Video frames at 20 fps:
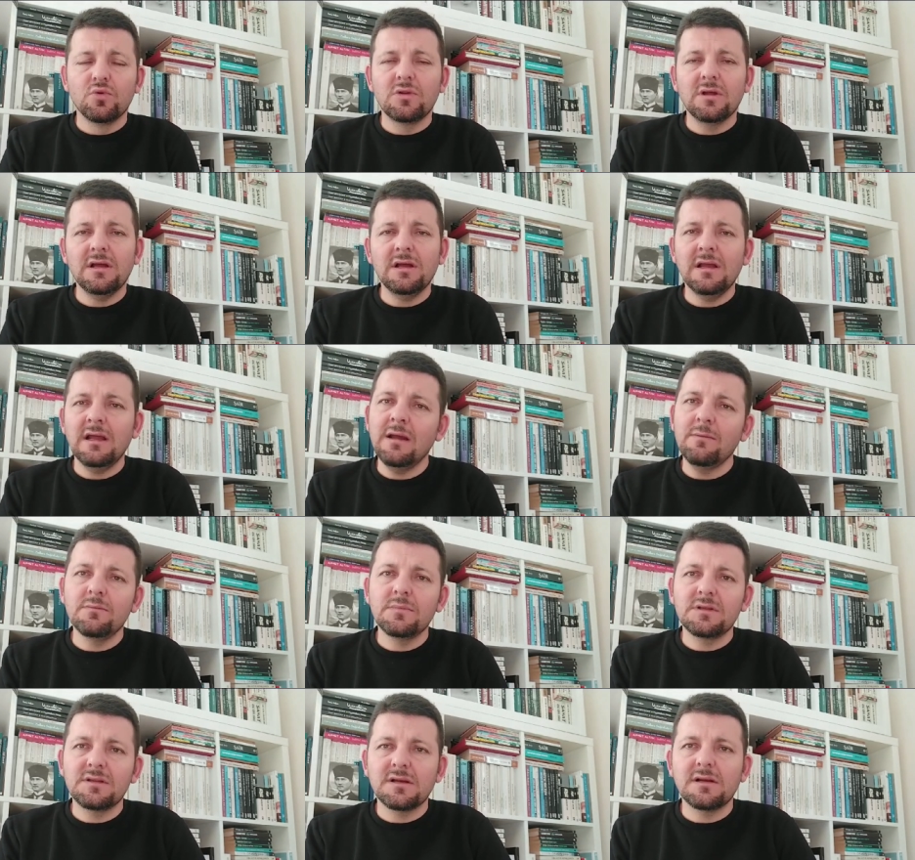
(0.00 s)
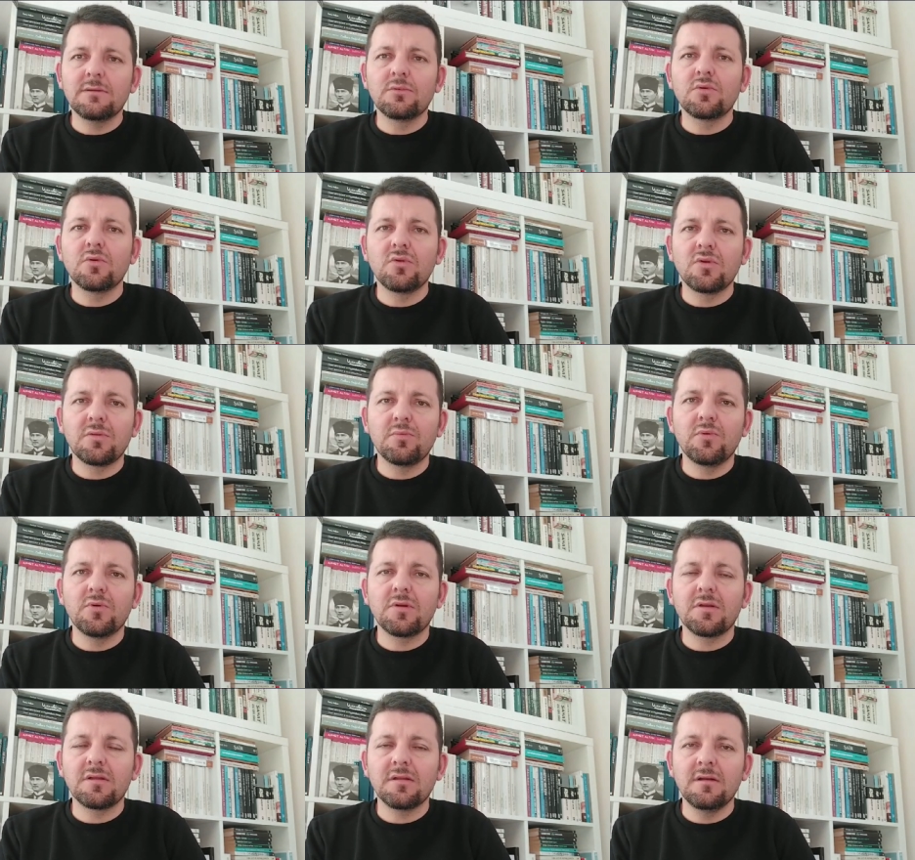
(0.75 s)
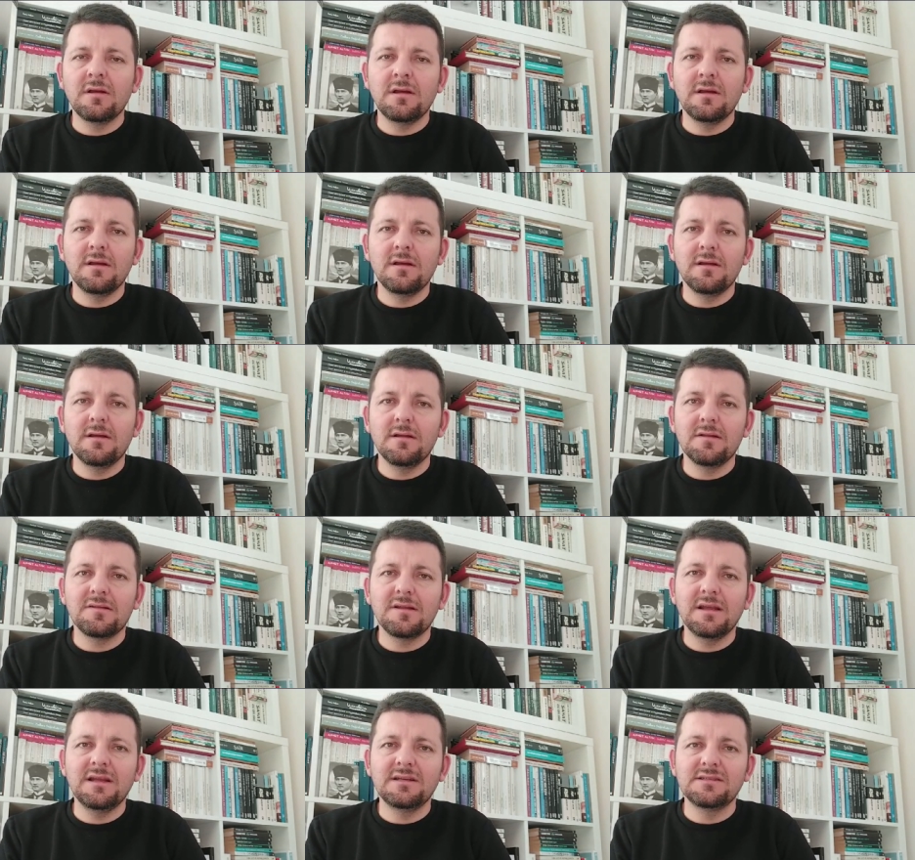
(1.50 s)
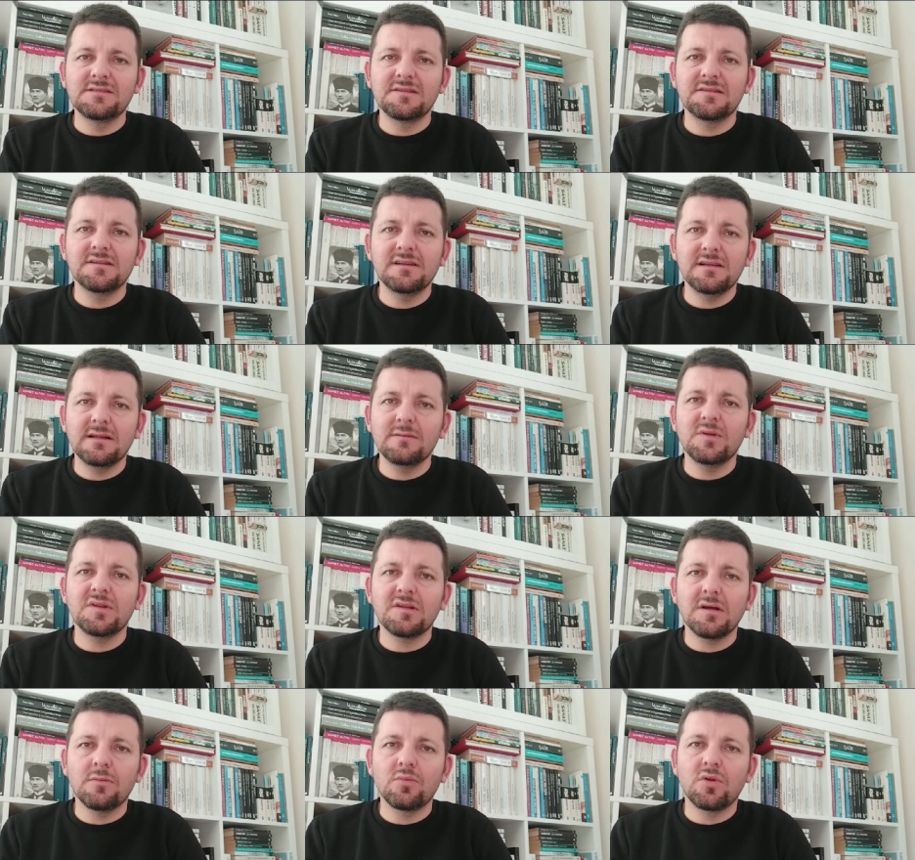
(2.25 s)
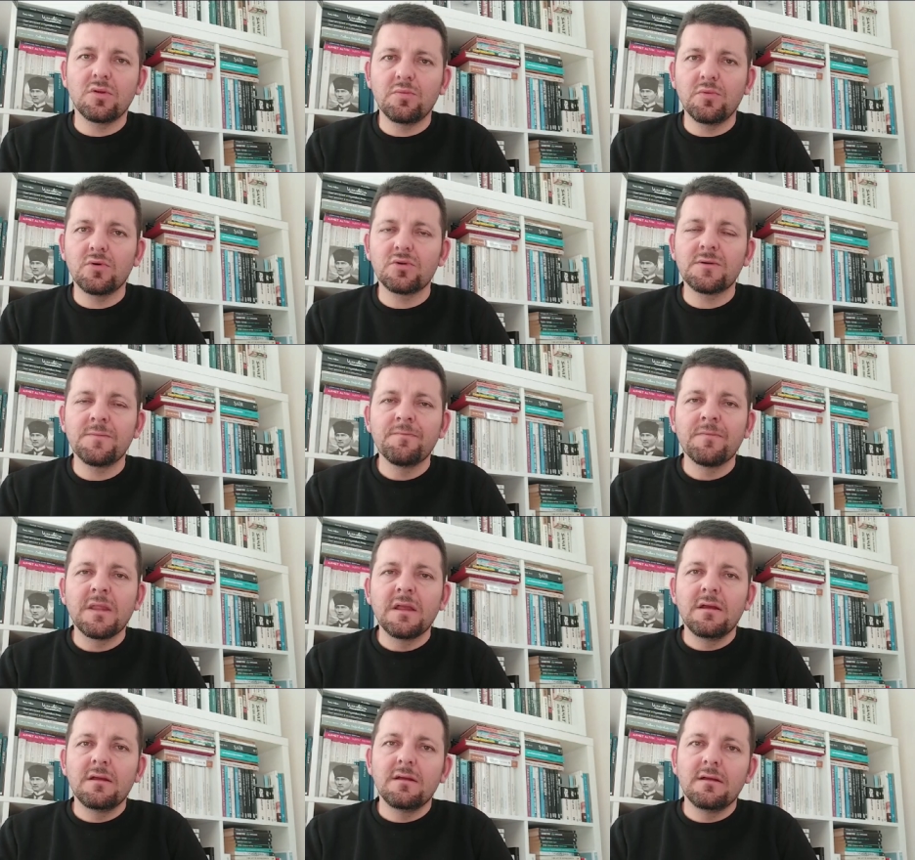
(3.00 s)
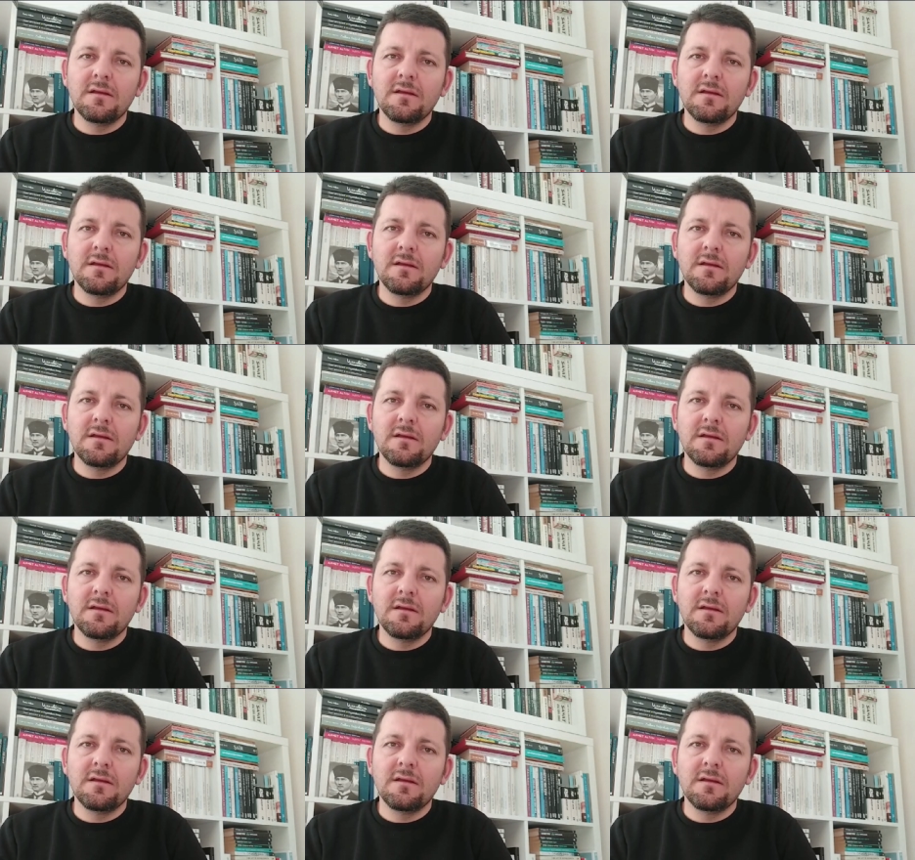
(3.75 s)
Bu da hem Trabzonspor e, seyircisinin hem de Samspor